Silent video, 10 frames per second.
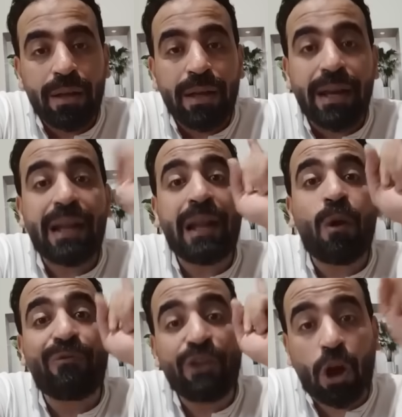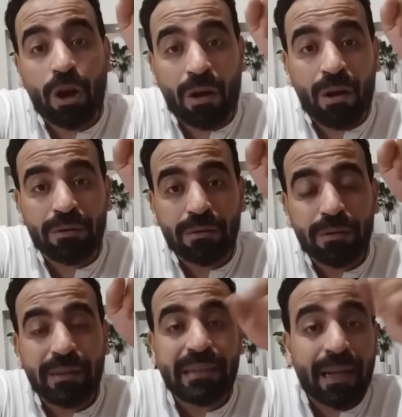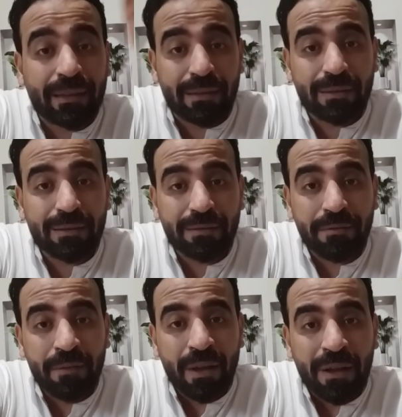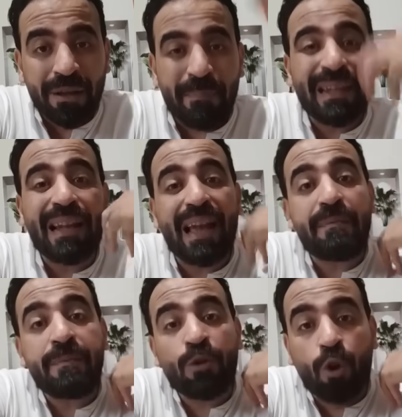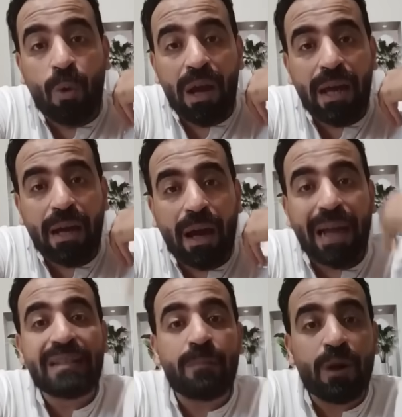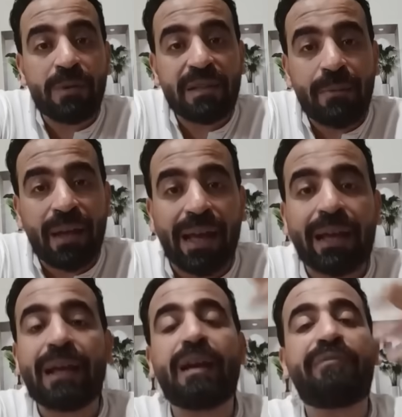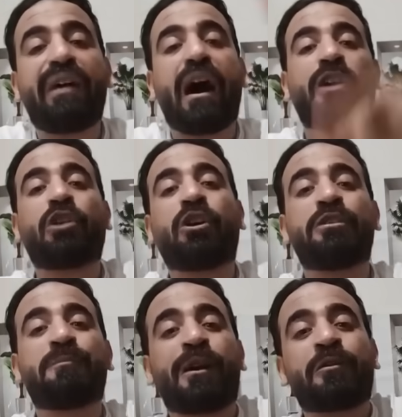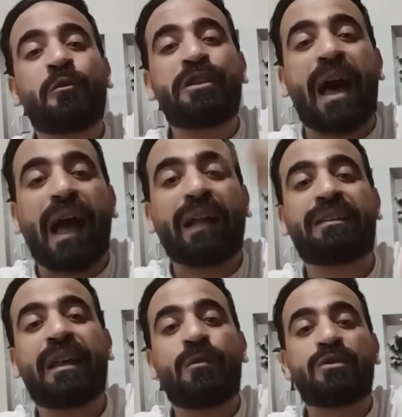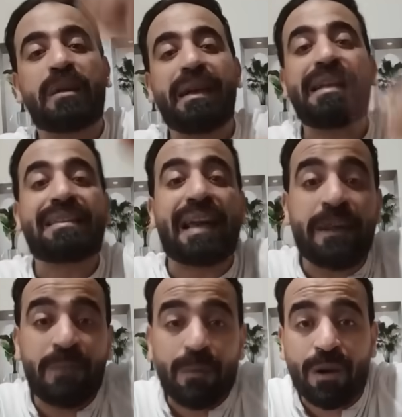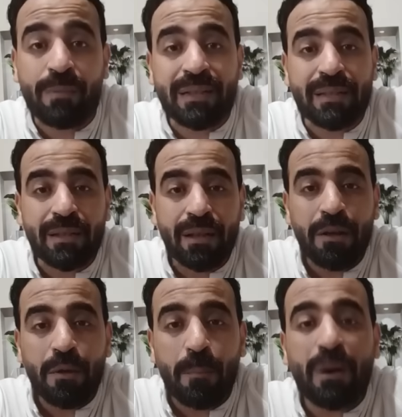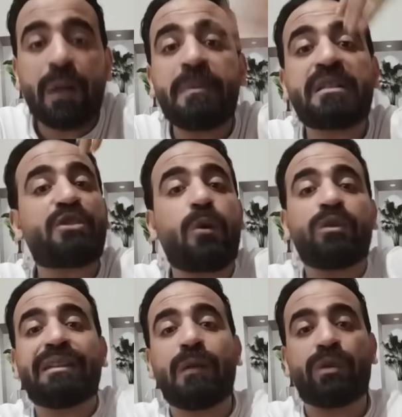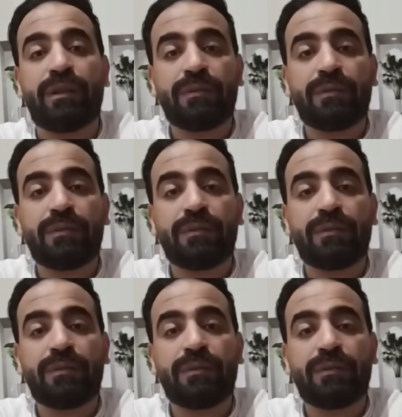الا لو في قرارات اتخذت بين اللعيبه من جواها عايزه بيراميدز يعمل حاجه فاعتقد برضو ان حتى لو الزمالك سيب لبيراميدز بيراميدز مش هياخد الدوري